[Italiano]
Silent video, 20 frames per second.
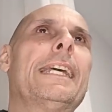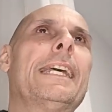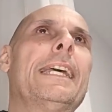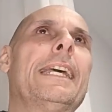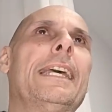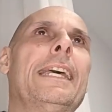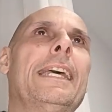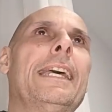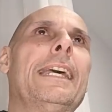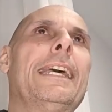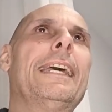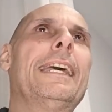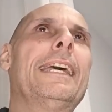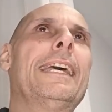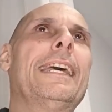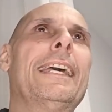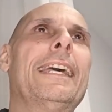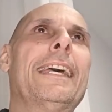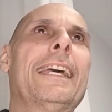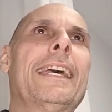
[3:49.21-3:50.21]

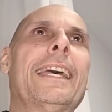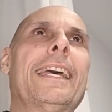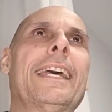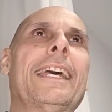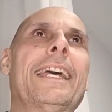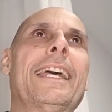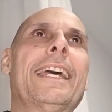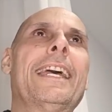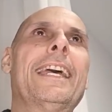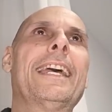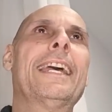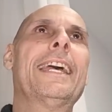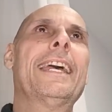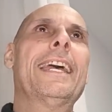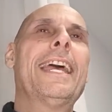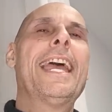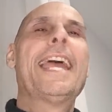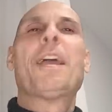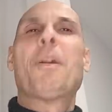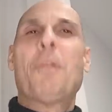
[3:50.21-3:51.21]

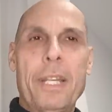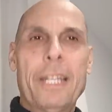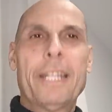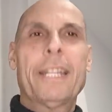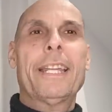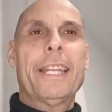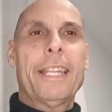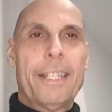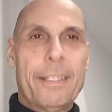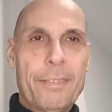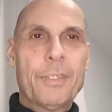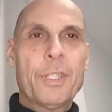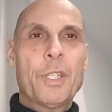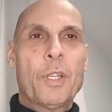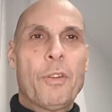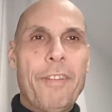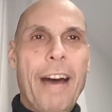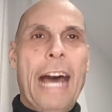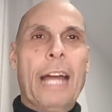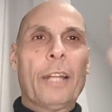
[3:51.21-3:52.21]
e, e quindi
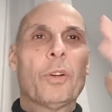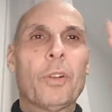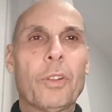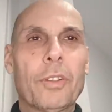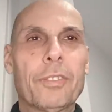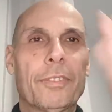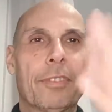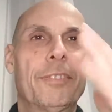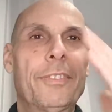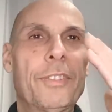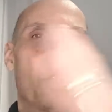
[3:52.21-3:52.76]
io vado,